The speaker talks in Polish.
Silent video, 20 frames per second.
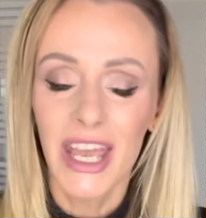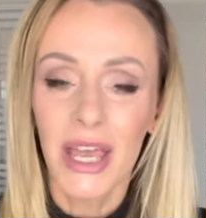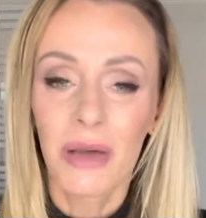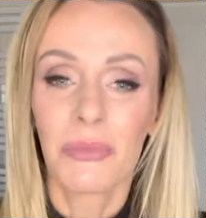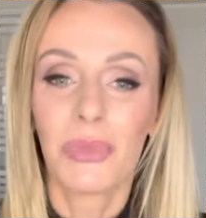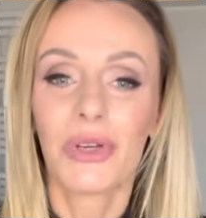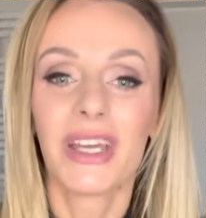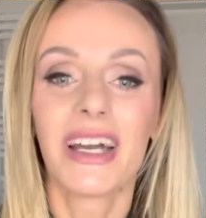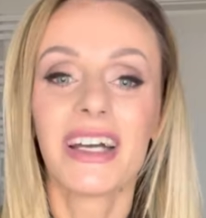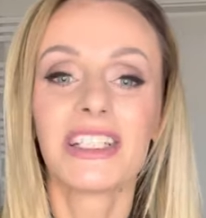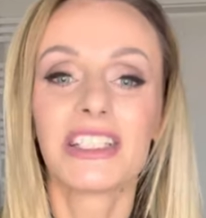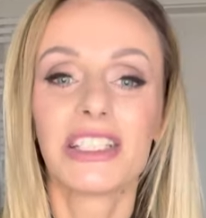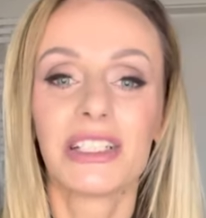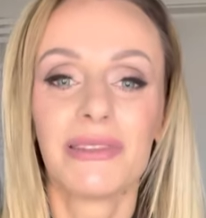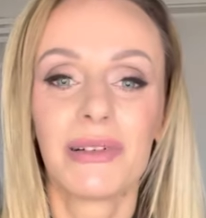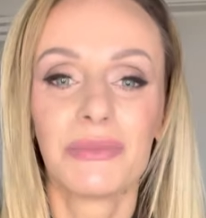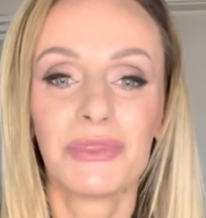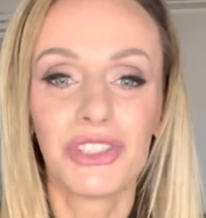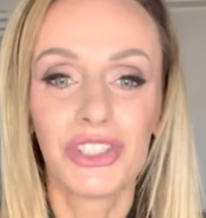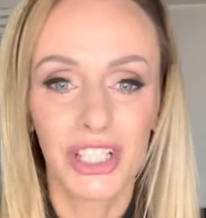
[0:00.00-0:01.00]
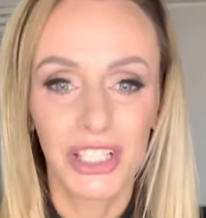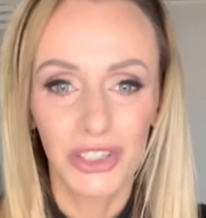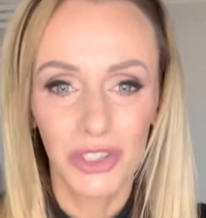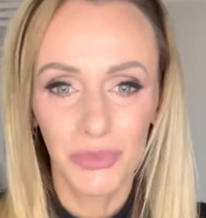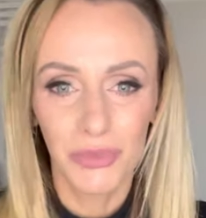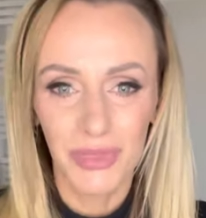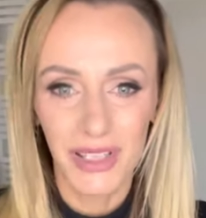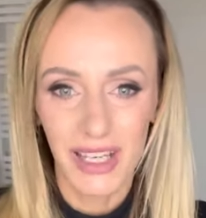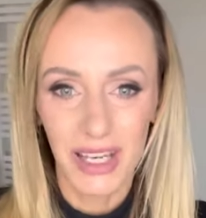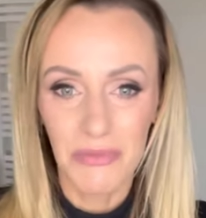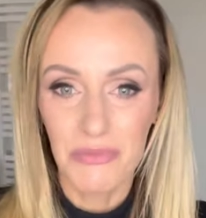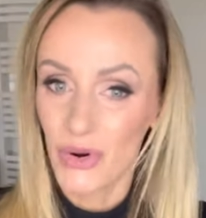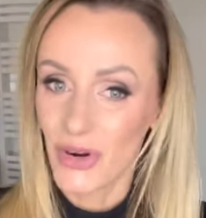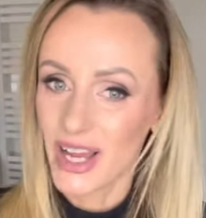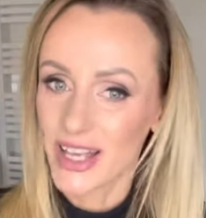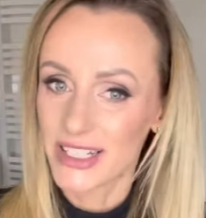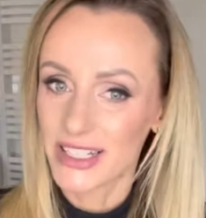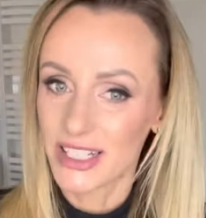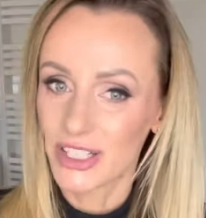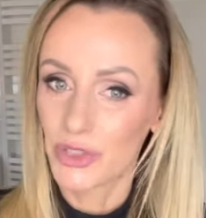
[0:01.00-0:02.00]
bo ja chciałam dzisiaj Tobie
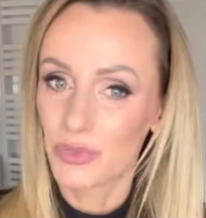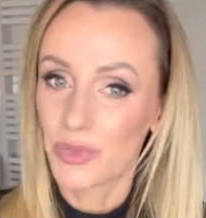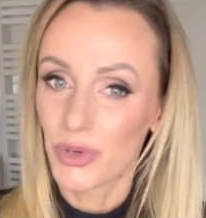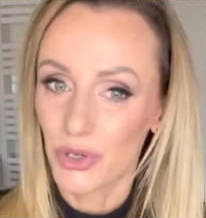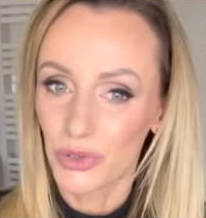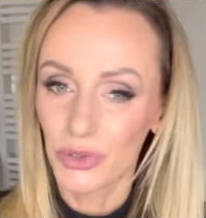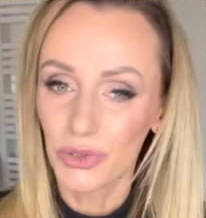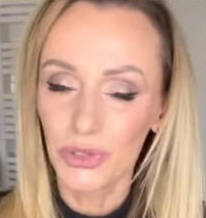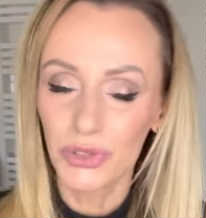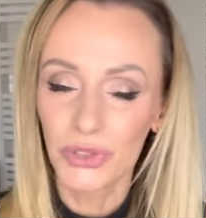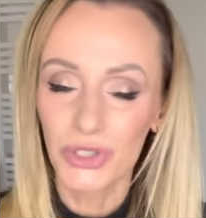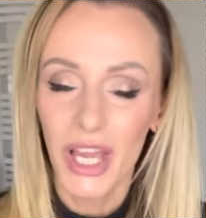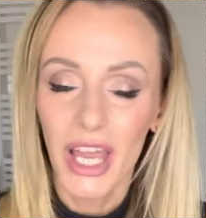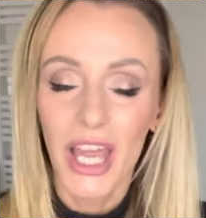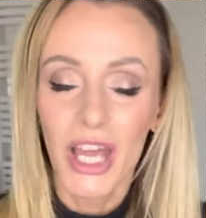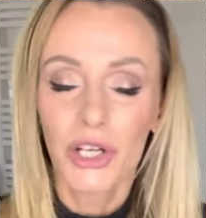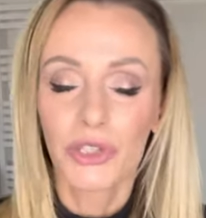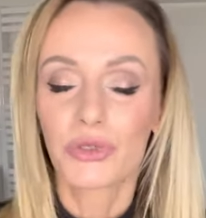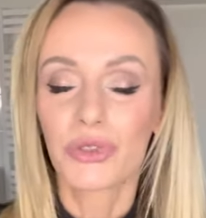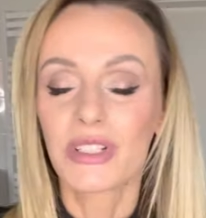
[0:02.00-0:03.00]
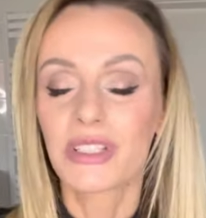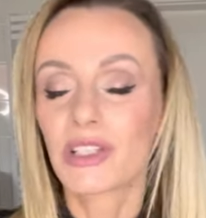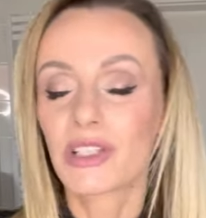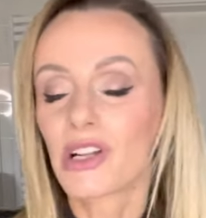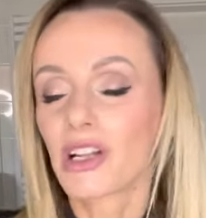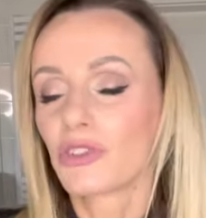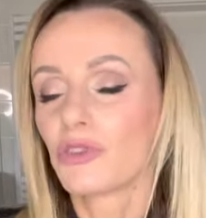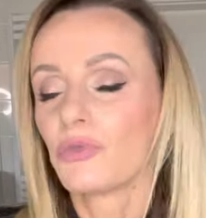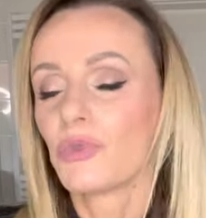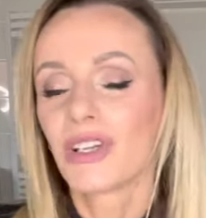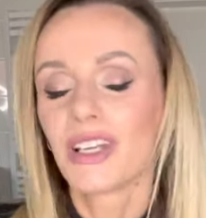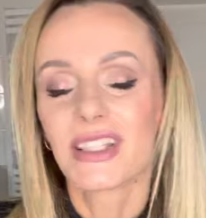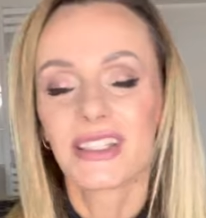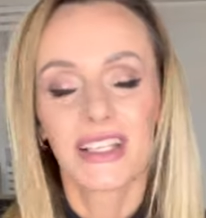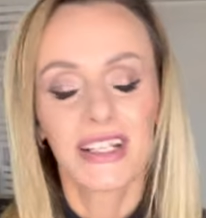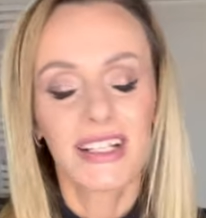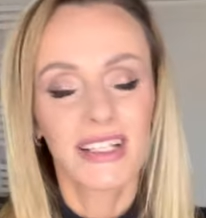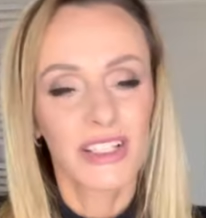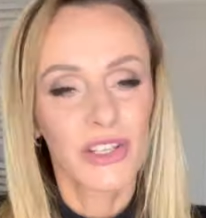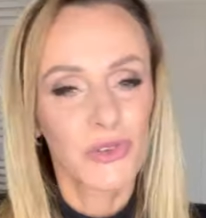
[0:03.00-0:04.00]
pokazać produkt, który skradł moje
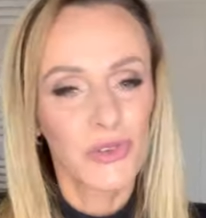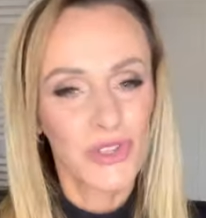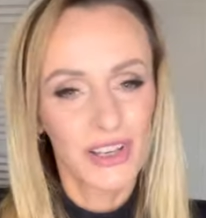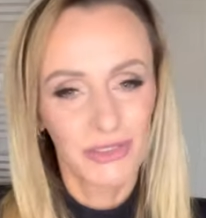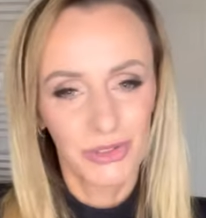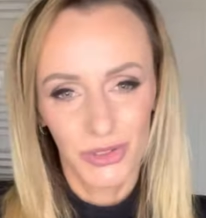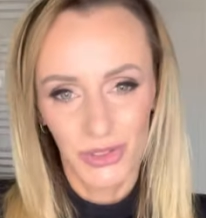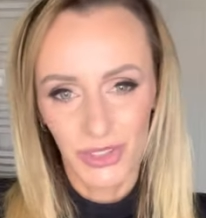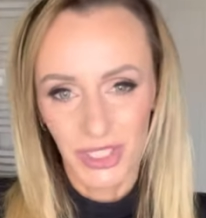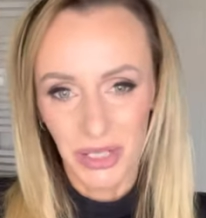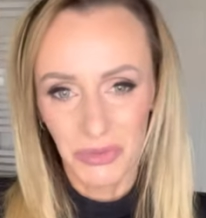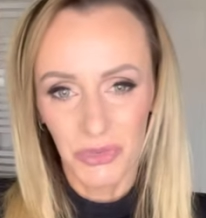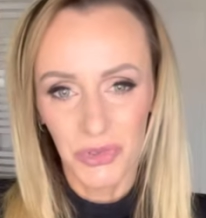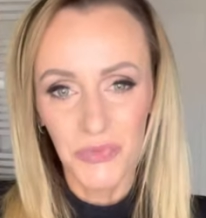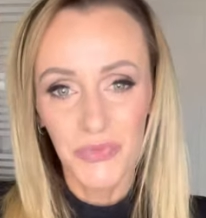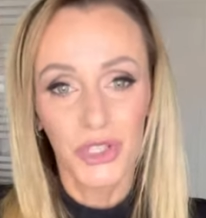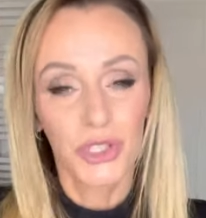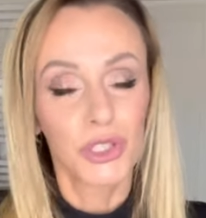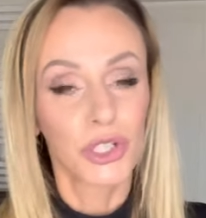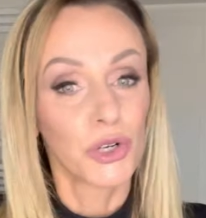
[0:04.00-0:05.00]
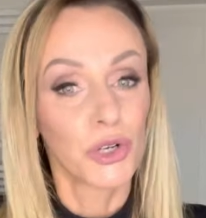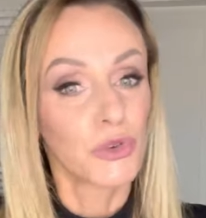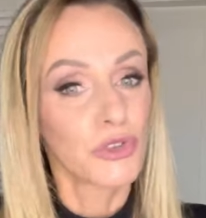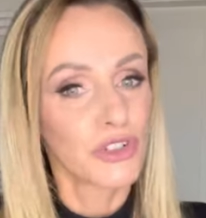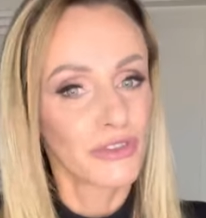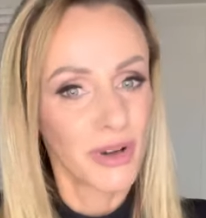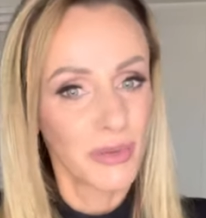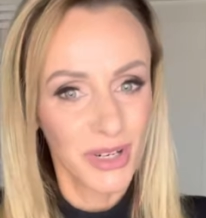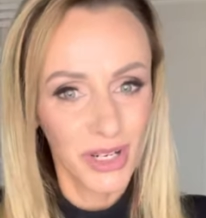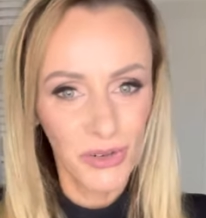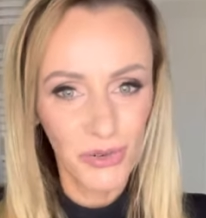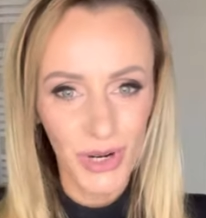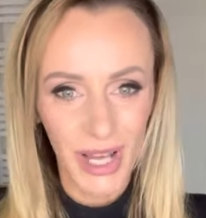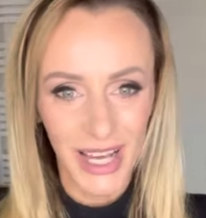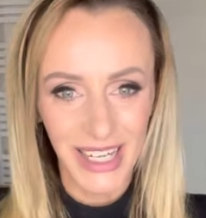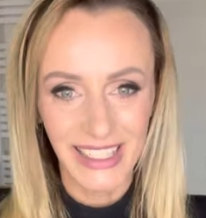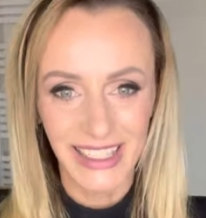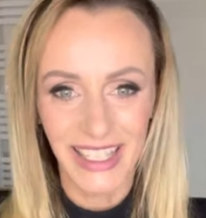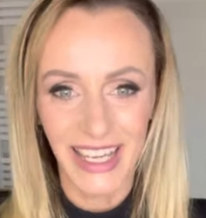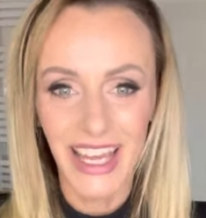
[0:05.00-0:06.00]
serce już dawno temu, który używam
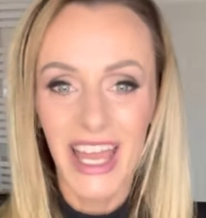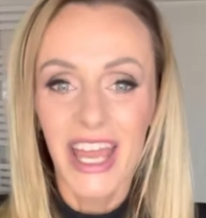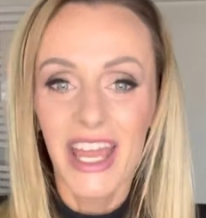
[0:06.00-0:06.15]
regularnie.